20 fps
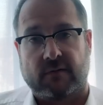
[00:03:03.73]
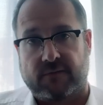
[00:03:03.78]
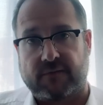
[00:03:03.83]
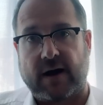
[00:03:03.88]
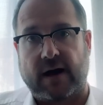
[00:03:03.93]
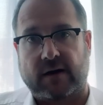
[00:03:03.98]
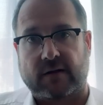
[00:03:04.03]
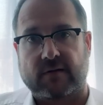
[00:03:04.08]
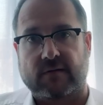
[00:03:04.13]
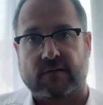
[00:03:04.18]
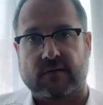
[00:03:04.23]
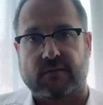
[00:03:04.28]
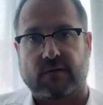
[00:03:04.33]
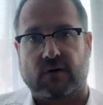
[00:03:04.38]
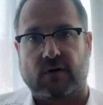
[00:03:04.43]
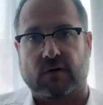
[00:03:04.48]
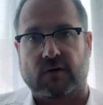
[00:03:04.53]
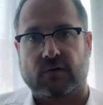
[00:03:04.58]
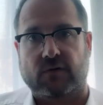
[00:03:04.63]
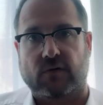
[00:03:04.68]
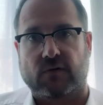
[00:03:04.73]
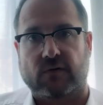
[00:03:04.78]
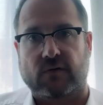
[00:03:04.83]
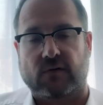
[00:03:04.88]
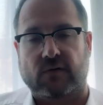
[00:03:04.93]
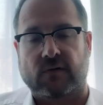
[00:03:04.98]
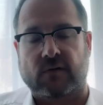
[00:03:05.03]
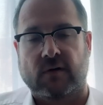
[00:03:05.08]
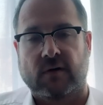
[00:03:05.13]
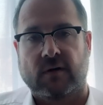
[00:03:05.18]
Fakt ist aber auch, dass
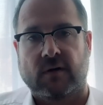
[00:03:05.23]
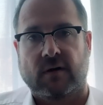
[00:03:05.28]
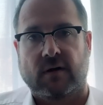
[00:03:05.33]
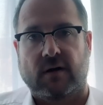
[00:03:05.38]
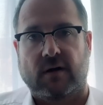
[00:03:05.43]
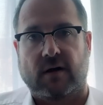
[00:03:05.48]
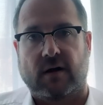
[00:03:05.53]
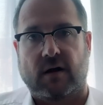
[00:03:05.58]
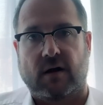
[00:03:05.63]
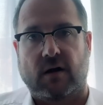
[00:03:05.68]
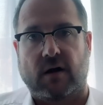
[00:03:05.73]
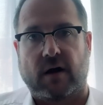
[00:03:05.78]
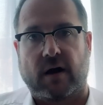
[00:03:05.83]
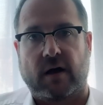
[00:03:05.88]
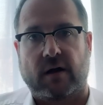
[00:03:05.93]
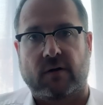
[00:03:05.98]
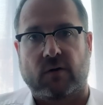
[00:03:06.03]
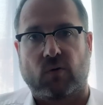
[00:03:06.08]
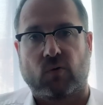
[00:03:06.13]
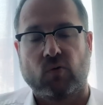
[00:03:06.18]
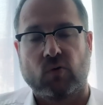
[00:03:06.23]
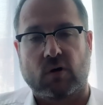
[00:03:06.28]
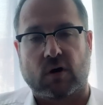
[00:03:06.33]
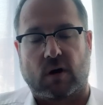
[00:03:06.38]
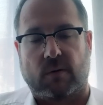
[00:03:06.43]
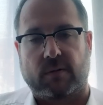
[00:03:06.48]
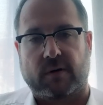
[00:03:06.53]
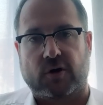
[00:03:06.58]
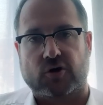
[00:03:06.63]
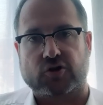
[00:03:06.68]
es äh, ein
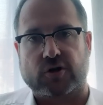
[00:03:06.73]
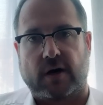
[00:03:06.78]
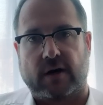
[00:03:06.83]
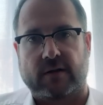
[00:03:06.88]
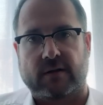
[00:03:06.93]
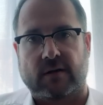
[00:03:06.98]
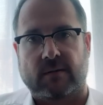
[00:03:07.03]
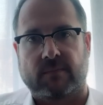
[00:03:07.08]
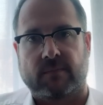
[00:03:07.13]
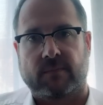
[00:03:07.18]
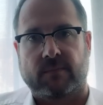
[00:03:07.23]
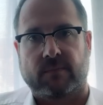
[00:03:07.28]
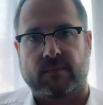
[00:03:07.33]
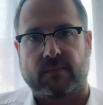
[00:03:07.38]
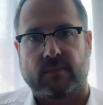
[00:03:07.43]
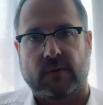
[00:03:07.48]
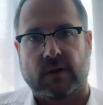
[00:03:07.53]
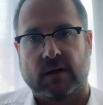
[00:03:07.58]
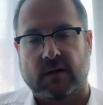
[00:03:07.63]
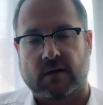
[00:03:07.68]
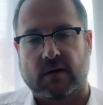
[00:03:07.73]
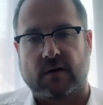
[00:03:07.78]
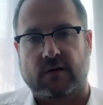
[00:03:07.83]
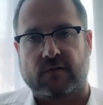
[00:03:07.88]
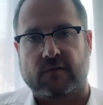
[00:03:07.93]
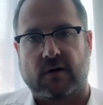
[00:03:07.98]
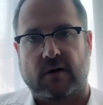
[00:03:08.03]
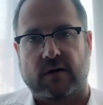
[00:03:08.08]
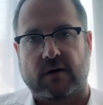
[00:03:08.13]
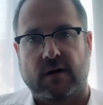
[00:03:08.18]
unglaublicher Schaden am
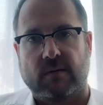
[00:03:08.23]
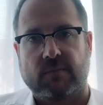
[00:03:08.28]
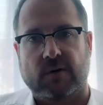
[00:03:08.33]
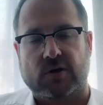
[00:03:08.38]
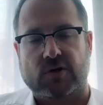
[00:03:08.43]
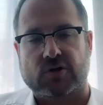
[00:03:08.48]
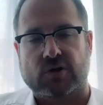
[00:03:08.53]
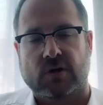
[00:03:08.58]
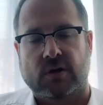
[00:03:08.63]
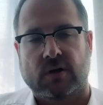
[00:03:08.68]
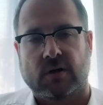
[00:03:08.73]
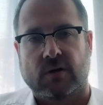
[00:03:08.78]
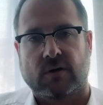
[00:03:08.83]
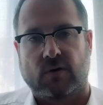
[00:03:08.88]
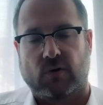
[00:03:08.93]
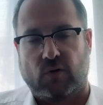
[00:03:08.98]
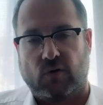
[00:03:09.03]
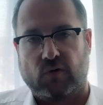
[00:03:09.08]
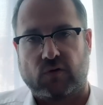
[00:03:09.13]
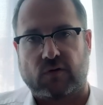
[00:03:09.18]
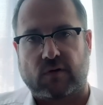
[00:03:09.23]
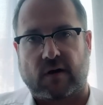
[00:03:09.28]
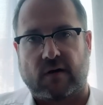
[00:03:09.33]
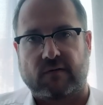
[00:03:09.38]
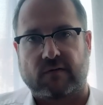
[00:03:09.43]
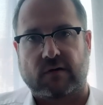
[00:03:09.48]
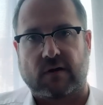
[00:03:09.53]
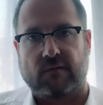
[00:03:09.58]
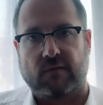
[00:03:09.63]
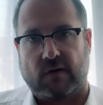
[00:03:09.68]
internationalen Image
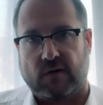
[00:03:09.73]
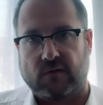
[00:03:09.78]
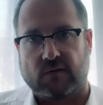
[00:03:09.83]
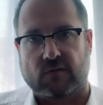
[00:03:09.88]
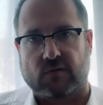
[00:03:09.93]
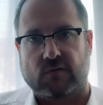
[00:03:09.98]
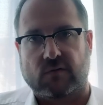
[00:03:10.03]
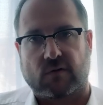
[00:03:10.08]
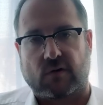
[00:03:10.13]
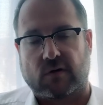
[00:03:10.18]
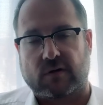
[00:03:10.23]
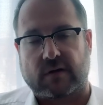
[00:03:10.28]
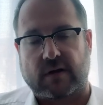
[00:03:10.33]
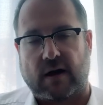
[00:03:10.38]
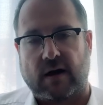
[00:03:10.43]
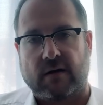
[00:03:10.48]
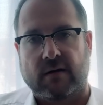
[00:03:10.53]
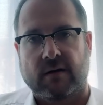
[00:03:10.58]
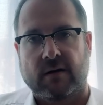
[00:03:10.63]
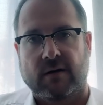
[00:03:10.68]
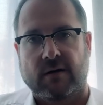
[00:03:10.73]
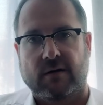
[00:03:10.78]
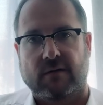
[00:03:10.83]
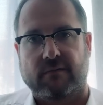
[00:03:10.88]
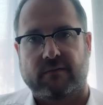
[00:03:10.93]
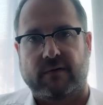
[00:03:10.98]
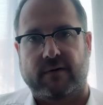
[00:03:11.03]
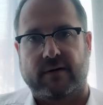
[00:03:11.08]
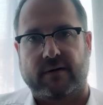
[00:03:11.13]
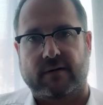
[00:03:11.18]
Österreichs gewesen ist und auch da
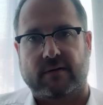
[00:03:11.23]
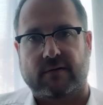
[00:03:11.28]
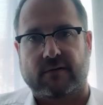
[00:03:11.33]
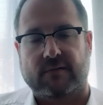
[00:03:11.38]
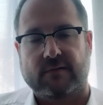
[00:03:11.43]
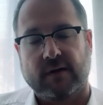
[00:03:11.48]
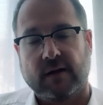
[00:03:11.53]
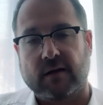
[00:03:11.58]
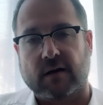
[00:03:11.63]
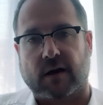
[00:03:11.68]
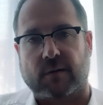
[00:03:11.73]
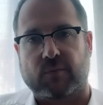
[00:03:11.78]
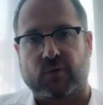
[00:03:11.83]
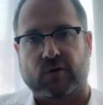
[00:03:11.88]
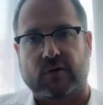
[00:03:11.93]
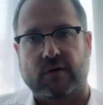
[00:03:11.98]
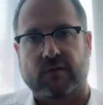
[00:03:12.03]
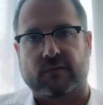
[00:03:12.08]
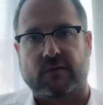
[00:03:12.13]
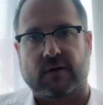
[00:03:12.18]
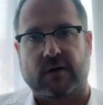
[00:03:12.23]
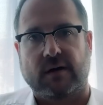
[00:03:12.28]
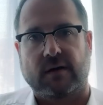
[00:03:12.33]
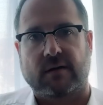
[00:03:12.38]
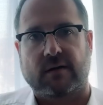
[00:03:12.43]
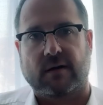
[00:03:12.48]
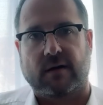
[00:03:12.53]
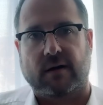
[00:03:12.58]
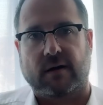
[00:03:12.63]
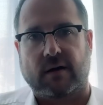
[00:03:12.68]
war das niedere Motiv
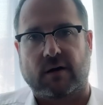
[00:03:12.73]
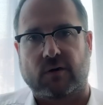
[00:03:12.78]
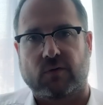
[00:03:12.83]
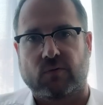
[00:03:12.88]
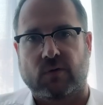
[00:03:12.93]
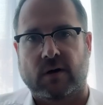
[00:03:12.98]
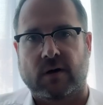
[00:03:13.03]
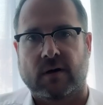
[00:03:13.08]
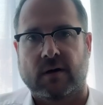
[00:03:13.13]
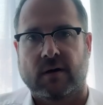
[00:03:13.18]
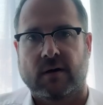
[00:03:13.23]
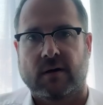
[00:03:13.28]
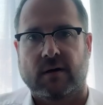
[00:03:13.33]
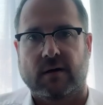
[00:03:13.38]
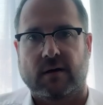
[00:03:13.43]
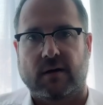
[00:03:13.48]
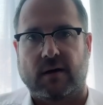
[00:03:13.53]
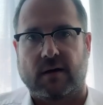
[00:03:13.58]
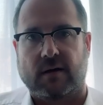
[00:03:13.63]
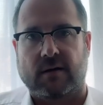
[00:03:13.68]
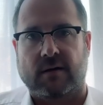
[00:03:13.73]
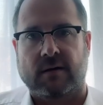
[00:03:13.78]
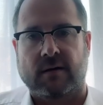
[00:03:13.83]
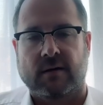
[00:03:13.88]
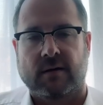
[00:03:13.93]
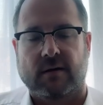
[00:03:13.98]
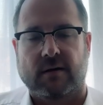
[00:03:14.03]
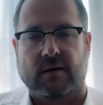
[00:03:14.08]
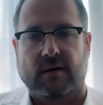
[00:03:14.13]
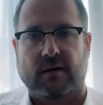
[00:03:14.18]
dahinter eigentlich nur, jener
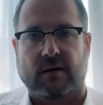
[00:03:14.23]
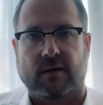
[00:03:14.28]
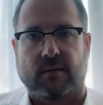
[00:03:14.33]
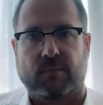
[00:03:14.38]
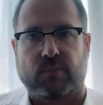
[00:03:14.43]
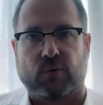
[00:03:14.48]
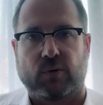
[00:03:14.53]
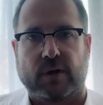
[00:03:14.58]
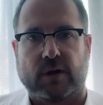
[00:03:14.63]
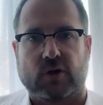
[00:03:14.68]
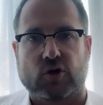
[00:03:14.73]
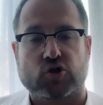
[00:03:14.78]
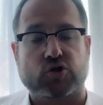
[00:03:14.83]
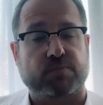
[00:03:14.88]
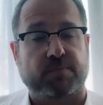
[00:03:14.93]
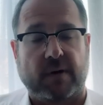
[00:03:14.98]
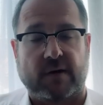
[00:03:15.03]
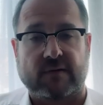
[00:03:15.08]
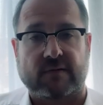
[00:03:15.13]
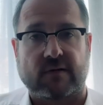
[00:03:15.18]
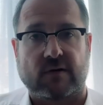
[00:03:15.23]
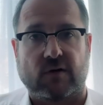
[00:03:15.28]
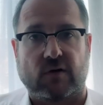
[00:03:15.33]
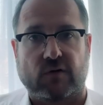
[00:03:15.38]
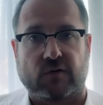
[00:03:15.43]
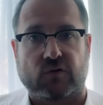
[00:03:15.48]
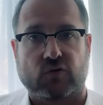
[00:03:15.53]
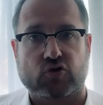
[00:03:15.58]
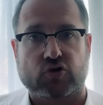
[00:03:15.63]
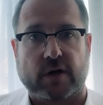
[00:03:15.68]
äh, politisch besser
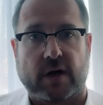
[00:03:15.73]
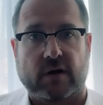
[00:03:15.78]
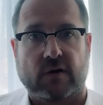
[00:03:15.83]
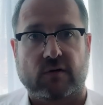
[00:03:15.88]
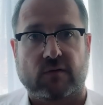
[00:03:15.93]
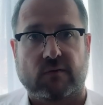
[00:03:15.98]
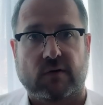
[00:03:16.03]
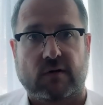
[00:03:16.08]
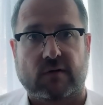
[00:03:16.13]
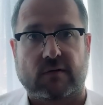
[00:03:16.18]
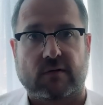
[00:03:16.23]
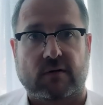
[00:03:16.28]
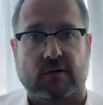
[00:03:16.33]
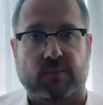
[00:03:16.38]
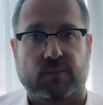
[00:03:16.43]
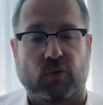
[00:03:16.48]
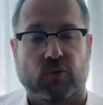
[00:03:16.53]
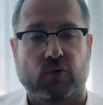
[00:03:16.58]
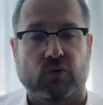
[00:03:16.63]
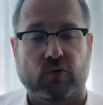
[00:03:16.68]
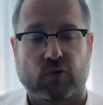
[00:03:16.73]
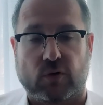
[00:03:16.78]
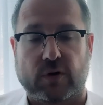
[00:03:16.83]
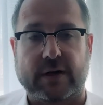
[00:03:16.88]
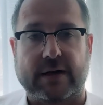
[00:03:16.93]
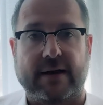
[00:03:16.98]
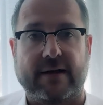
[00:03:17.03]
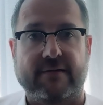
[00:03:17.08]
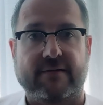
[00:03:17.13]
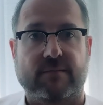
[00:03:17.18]
auszusteigen. Also wie gesagt, punkto
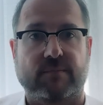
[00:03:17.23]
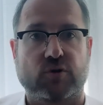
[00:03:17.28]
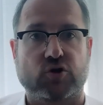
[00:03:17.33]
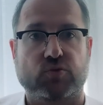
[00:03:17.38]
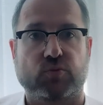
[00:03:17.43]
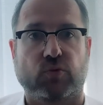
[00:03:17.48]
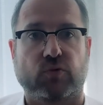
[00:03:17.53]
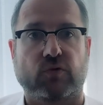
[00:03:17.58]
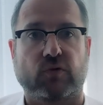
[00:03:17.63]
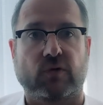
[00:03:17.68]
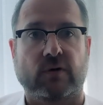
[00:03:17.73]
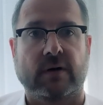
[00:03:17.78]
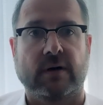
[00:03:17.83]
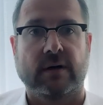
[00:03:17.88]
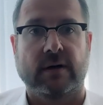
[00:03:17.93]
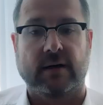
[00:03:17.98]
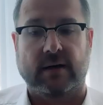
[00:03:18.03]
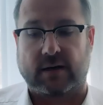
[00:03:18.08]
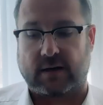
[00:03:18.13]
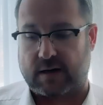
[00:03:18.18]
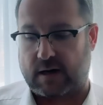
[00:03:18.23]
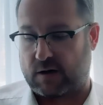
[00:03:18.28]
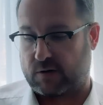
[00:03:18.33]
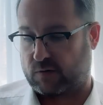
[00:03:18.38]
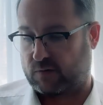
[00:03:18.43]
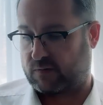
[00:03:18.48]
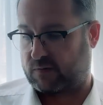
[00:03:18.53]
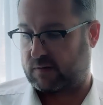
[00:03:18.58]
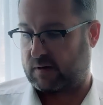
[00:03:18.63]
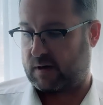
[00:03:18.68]
Nestbeschmutzung kann
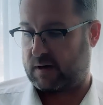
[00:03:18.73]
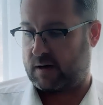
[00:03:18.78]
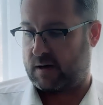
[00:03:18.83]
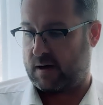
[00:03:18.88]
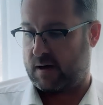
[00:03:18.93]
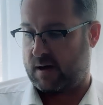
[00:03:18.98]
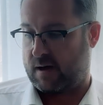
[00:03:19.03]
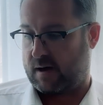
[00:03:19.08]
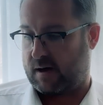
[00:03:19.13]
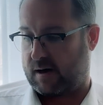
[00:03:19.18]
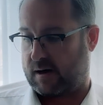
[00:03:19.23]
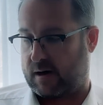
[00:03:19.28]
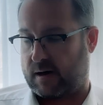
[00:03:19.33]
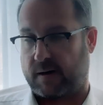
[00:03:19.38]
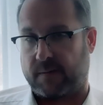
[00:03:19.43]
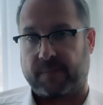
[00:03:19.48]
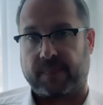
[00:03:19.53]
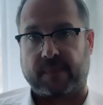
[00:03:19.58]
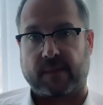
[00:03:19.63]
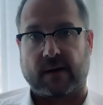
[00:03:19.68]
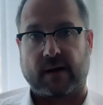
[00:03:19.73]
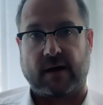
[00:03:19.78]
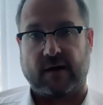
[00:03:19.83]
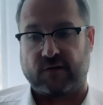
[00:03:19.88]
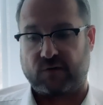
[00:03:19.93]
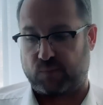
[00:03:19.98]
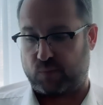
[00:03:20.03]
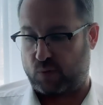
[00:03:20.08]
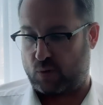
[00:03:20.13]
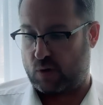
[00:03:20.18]
uns die äh,
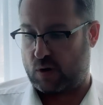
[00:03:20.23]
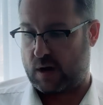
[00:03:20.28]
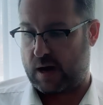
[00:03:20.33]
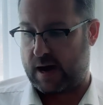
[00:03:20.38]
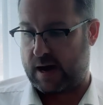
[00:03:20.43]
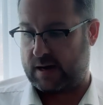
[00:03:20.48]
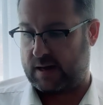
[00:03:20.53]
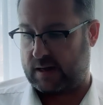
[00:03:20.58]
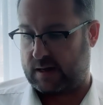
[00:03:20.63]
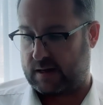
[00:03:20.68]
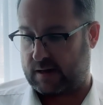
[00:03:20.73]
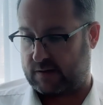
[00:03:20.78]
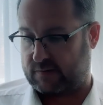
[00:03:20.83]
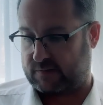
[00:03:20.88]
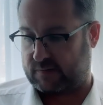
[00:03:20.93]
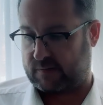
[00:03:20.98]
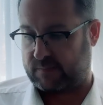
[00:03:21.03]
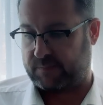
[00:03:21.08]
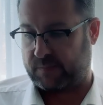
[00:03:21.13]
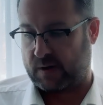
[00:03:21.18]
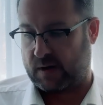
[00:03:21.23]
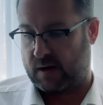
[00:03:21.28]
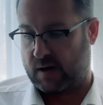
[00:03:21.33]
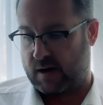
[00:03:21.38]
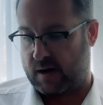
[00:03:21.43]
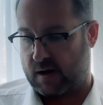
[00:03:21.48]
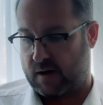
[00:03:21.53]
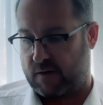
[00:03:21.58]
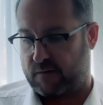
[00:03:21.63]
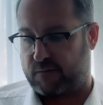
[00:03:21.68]
SPÖ einiges
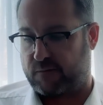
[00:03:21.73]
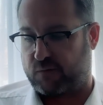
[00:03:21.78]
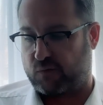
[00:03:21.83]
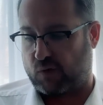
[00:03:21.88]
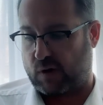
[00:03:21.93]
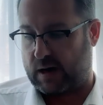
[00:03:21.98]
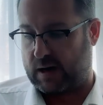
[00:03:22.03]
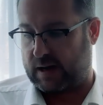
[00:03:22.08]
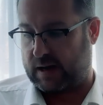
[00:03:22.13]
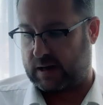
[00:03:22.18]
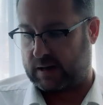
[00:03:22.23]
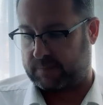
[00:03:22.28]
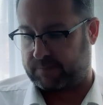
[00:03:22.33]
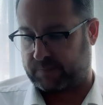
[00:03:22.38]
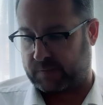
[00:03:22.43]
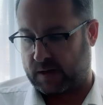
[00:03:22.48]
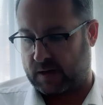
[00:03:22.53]
vorlegen.